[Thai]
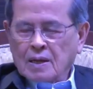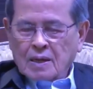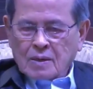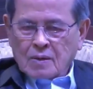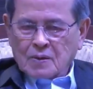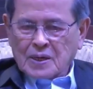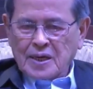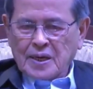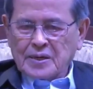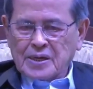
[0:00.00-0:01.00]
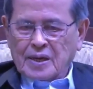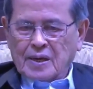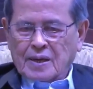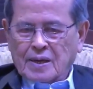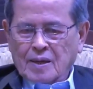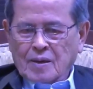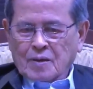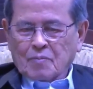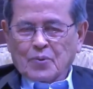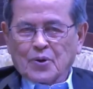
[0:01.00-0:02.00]
โรงเรียนเนี่ย
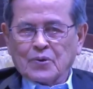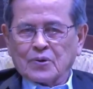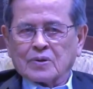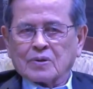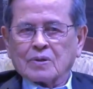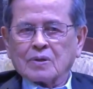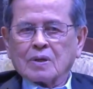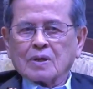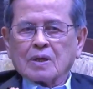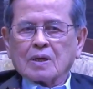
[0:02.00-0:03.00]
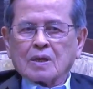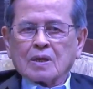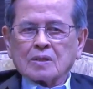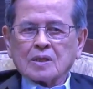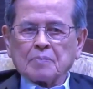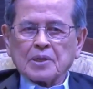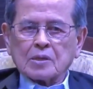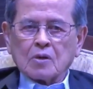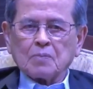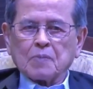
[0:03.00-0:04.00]
พูดจะปฏิรู
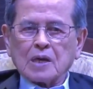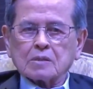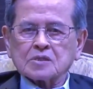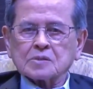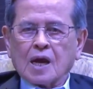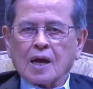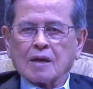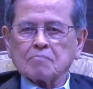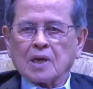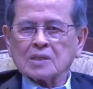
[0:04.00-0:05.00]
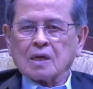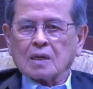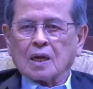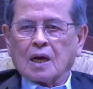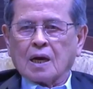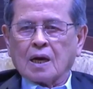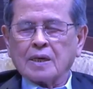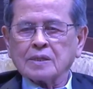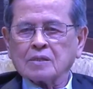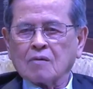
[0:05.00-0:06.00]
ปการศึกษากันมาตั้งหลาย
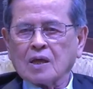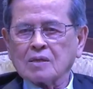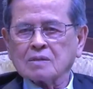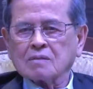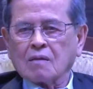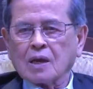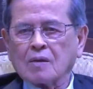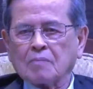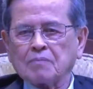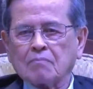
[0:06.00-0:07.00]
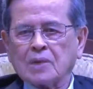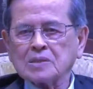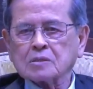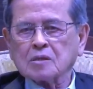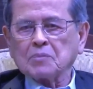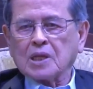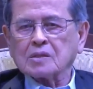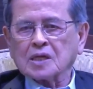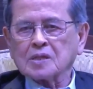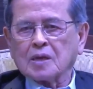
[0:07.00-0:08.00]
เท่าไหร่เท่าไหร่ก็ไม่สำเร็จสัก
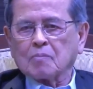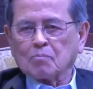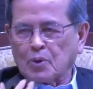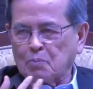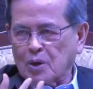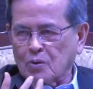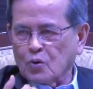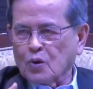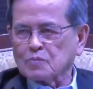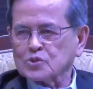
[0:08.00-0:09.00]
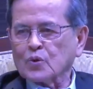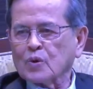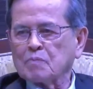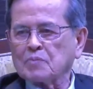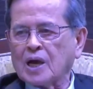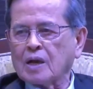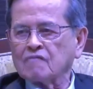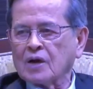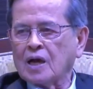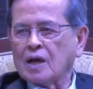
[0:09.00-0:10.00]
ทีเพราะมันรวมส่วนอำนาจไว้
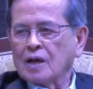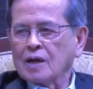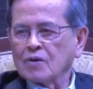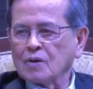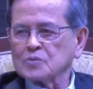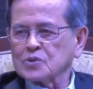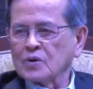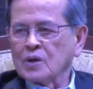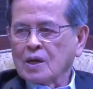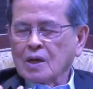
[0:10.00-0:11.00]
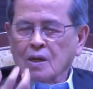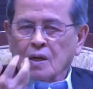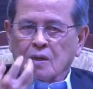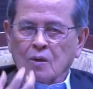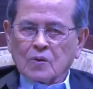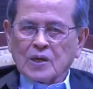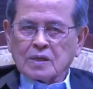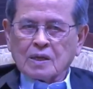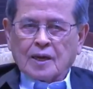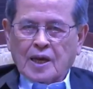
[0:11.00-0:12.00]
รวมส่วนโรงเรียน
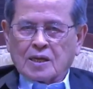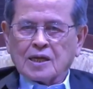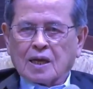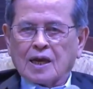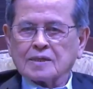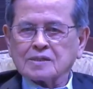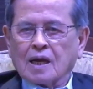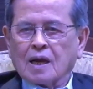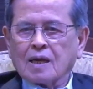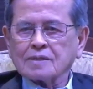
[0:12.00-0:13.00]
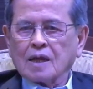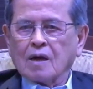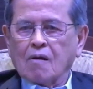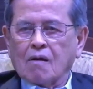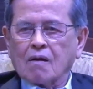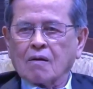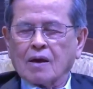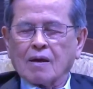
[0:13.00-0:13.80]
ขณะนี้กำลังจะจะออกแล้ว